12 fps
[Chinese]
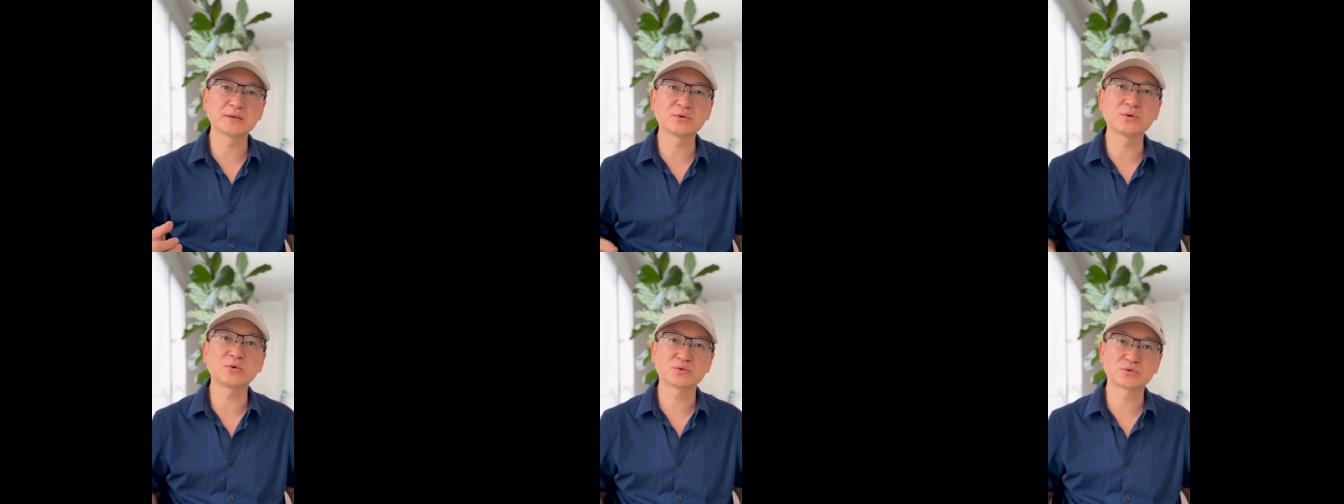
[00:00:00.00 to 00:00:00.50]

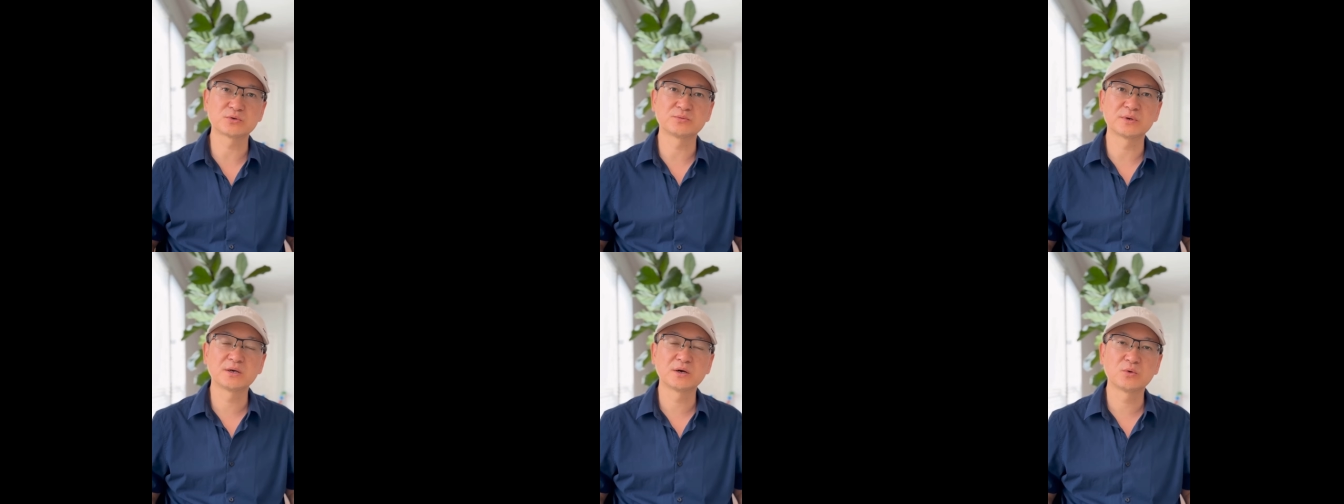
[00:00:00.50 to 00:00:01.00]
对于预
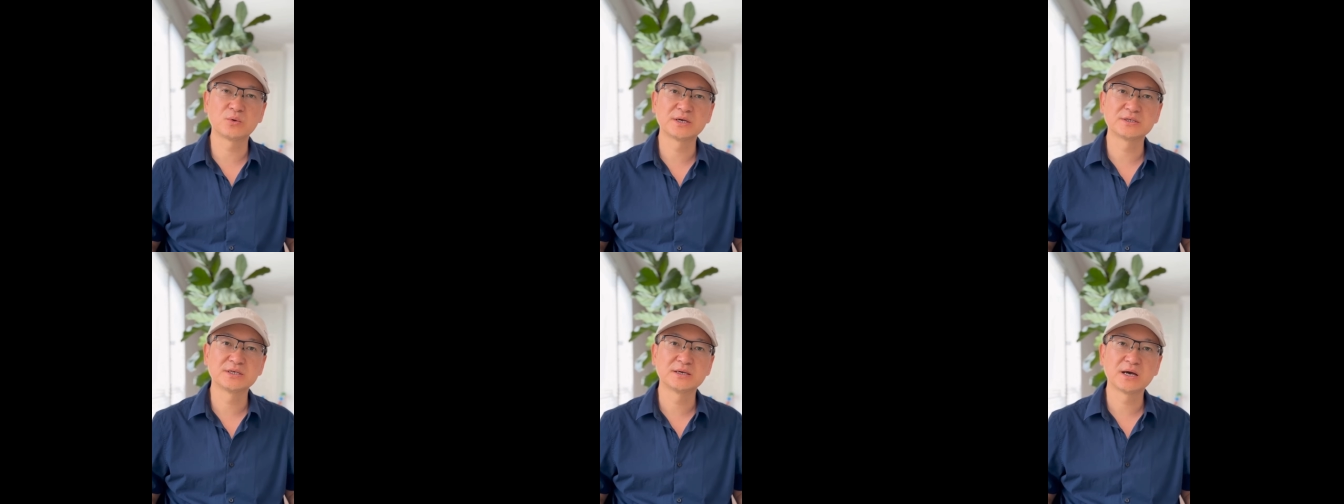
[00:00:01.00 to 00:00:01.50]
防和
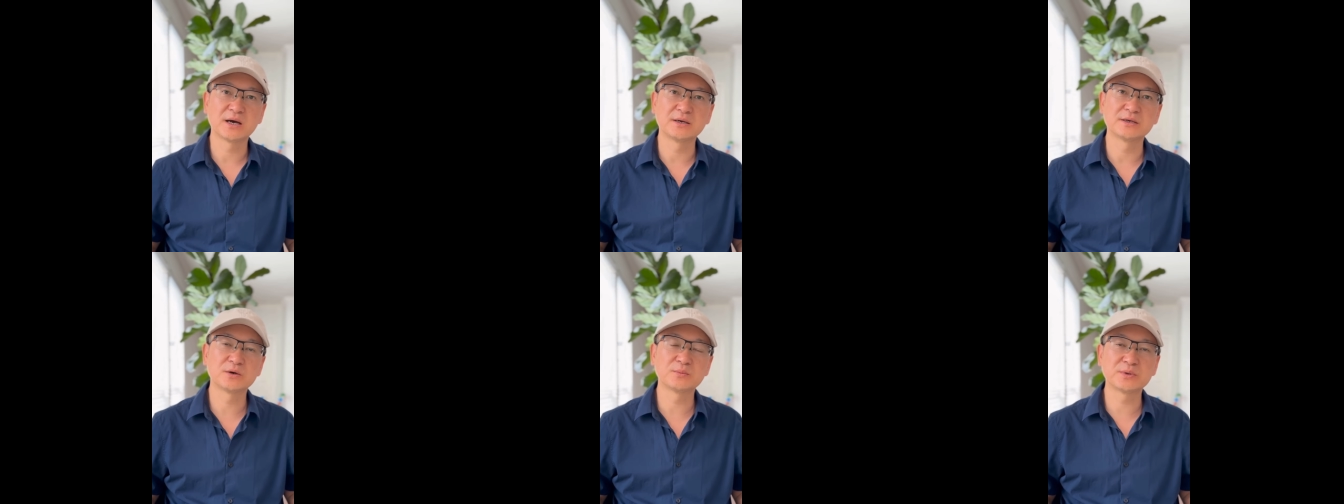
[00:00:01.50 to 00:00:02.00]
缓解糖
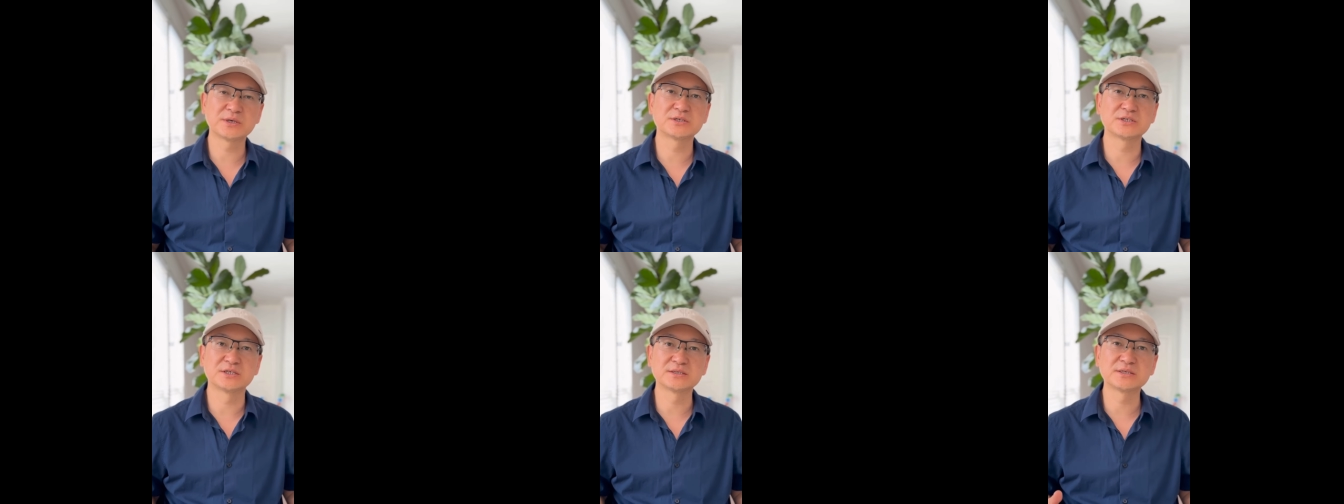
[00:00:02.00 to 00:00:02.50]
尿病、
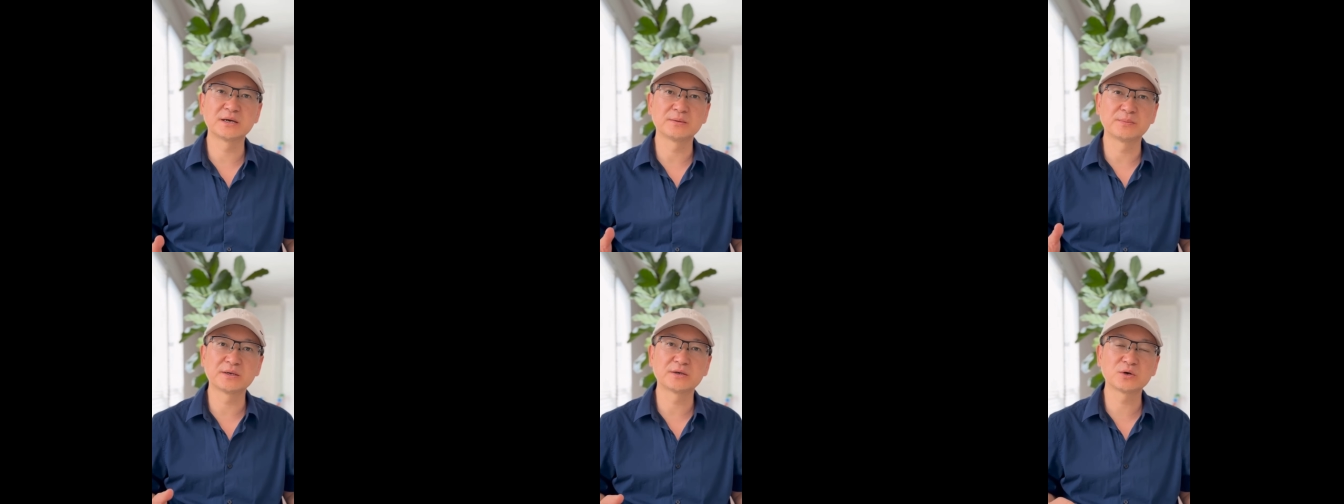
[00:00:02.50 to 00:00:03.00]
心脏
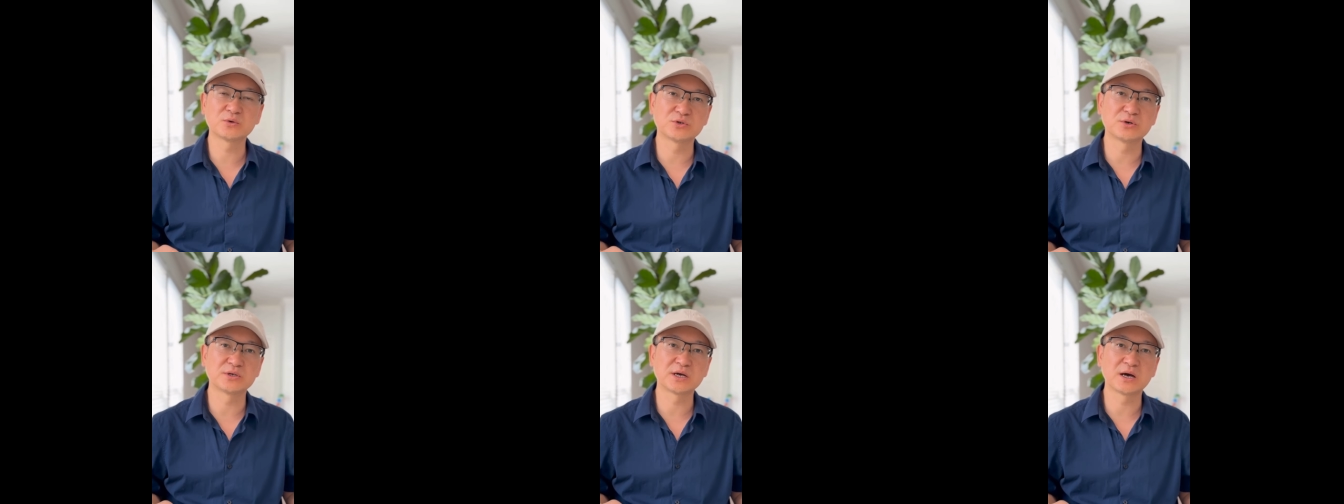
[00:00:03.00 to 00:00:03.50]
病、高
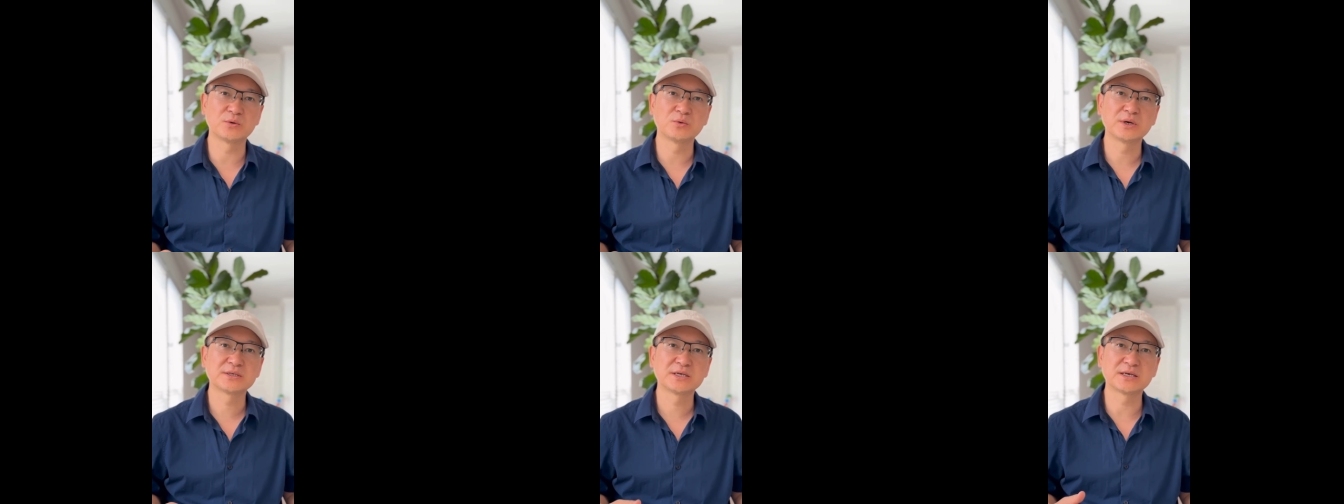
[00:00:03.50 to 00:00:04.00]
血压、
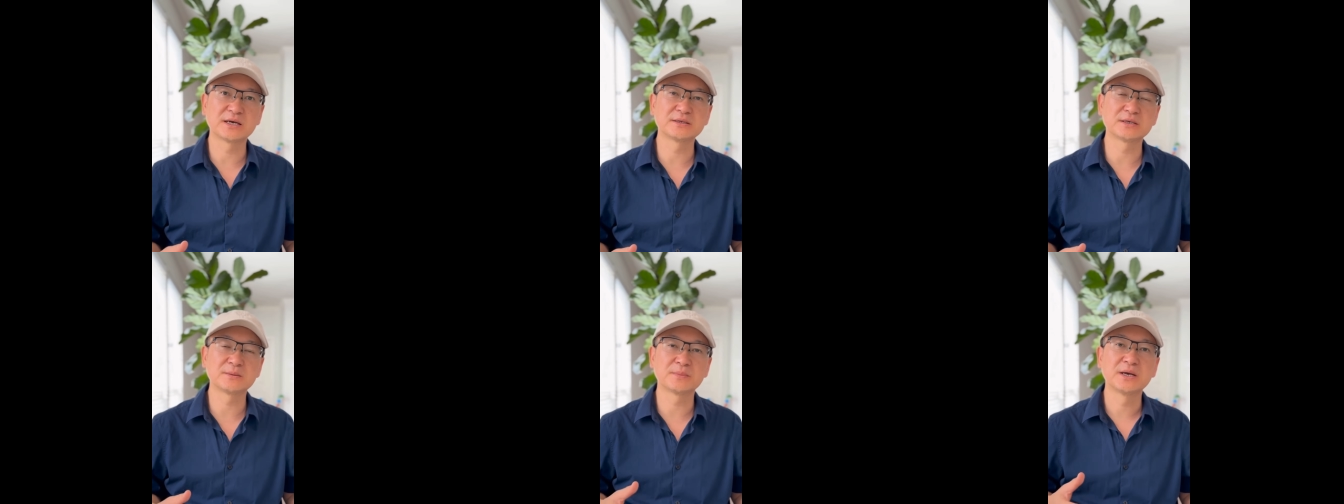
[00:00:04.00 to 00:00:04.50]
关节
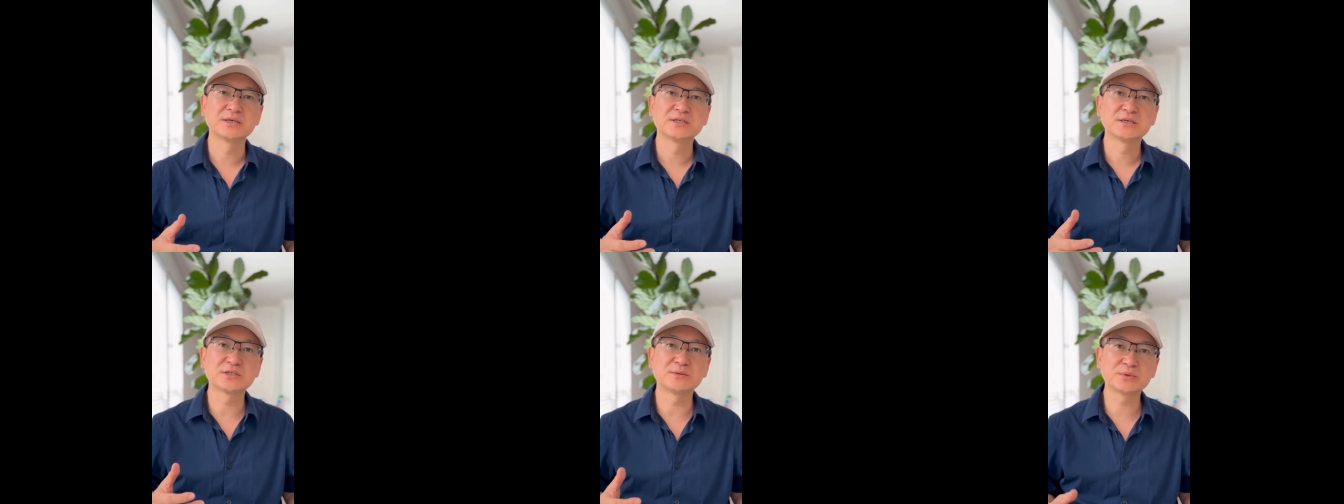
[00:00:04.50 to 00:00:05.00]
炎等慢
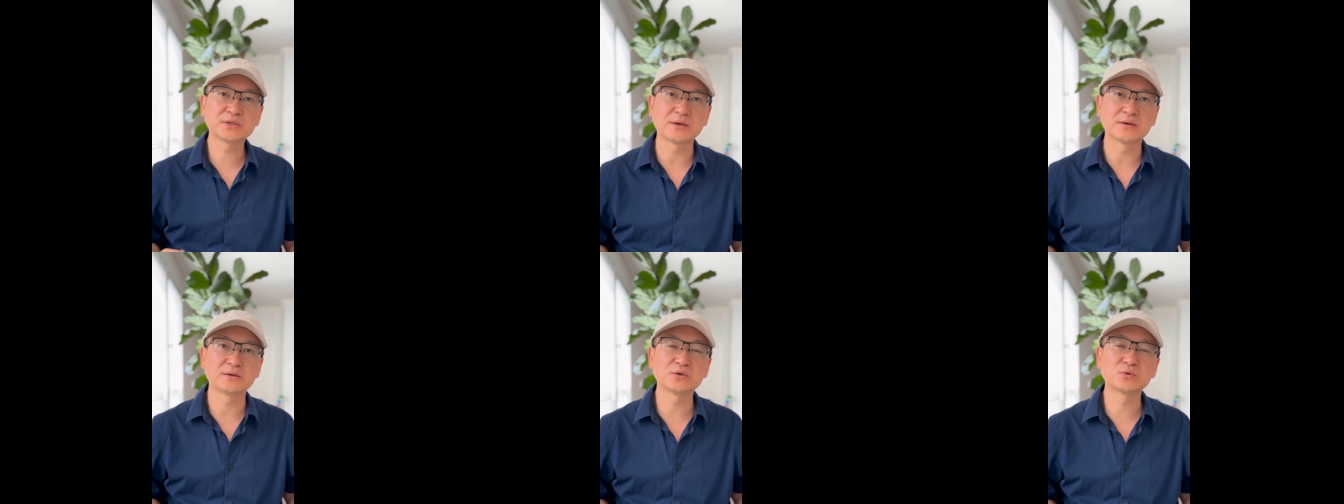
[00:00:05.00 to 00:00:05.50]
性疾
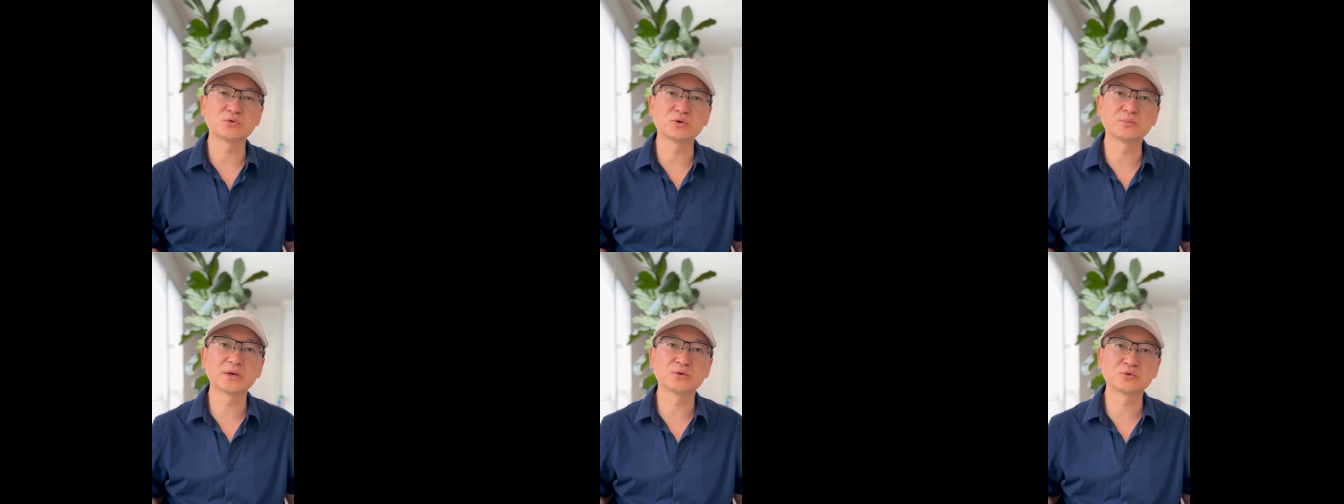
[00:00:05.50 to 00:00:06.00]
病有
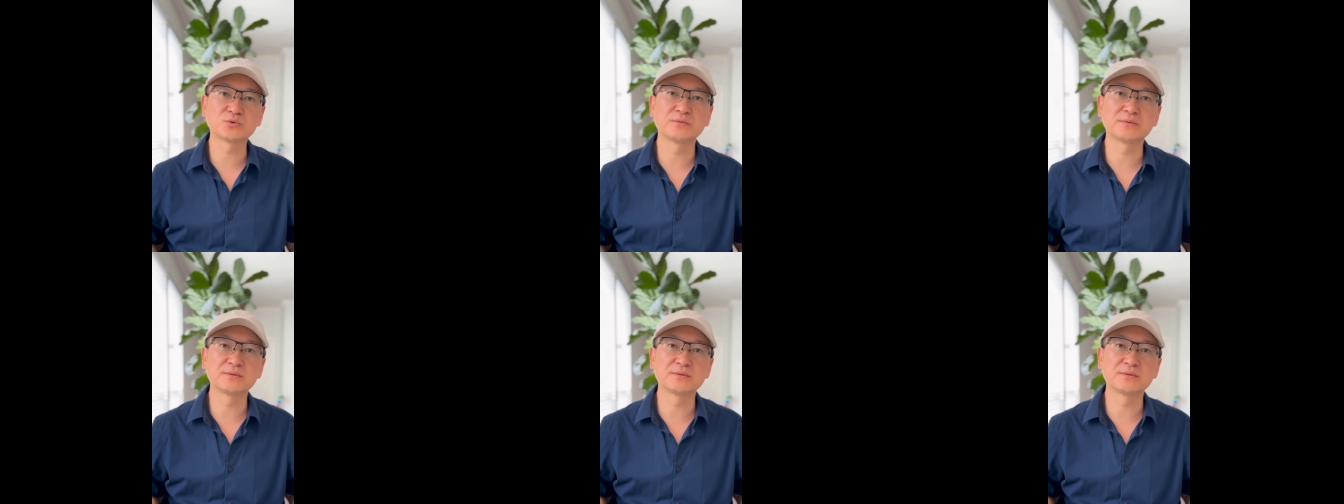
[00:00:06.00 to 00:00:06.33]
所帮助。